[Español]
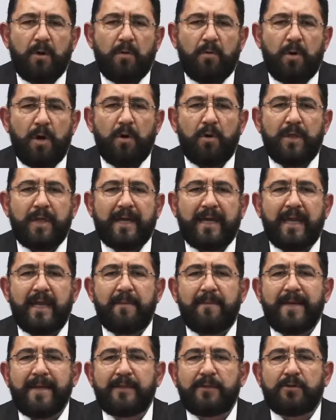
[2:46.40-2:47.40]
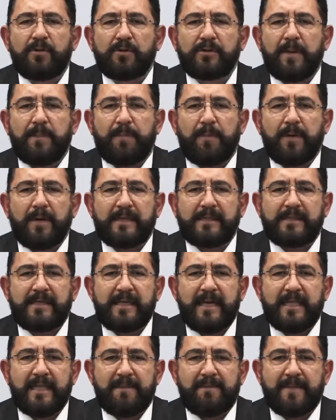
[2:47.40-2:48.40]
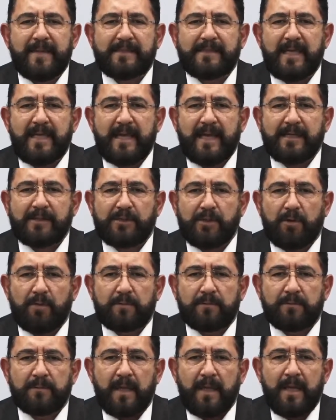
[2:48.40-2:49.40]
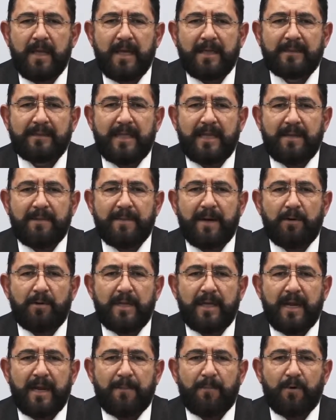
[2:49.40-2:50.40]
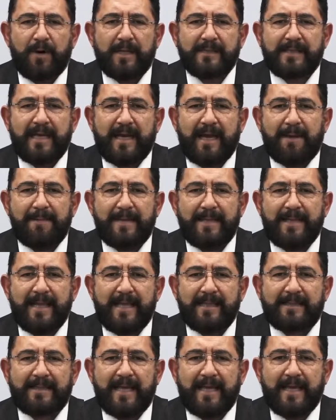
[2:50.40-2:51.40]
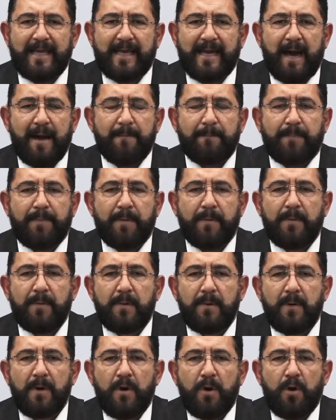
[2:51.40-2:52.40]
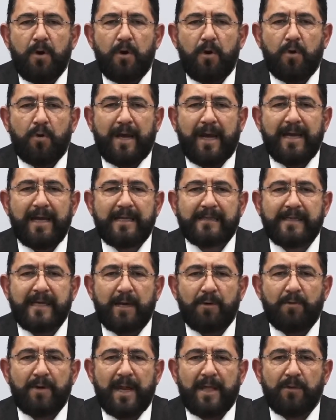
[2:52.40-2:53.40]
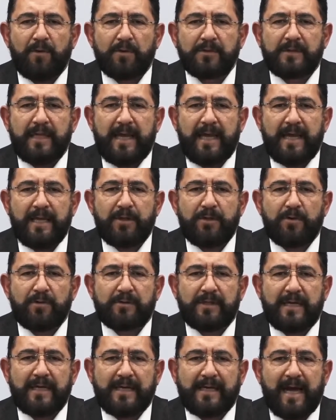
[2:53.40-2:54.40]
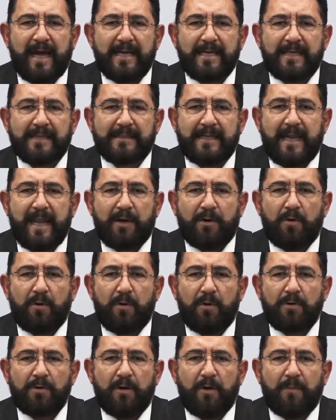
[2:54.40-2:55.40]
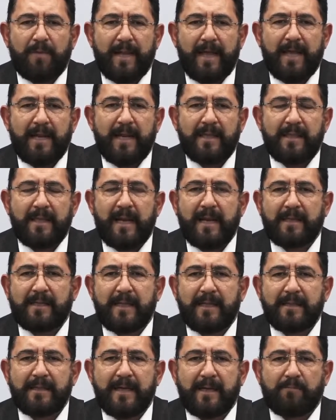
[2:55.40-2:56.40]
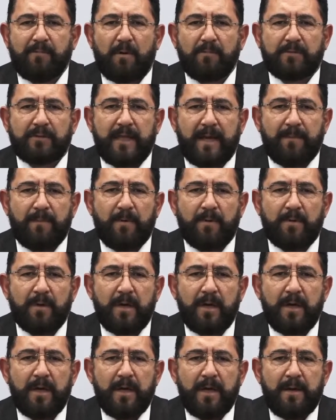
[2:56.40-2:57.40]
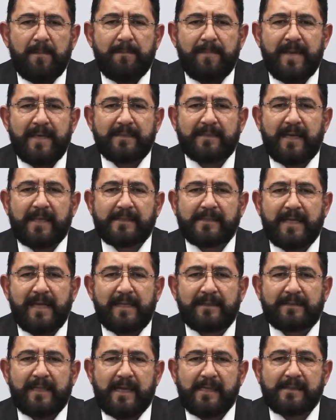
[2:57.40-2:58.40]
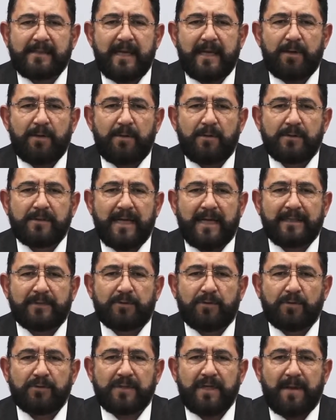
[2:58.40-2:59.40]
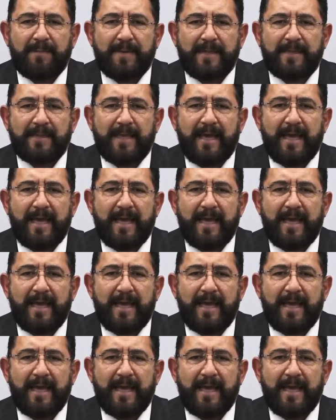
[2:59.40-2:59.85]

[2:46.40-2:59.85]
luego de que elementos de policía de investigación derivado de labores de gabinete y campo, localizaron a dos de ellos en calles de la colonia obrera de la alcaldía Cuauhtémoc, mientras que el tercero, Santos David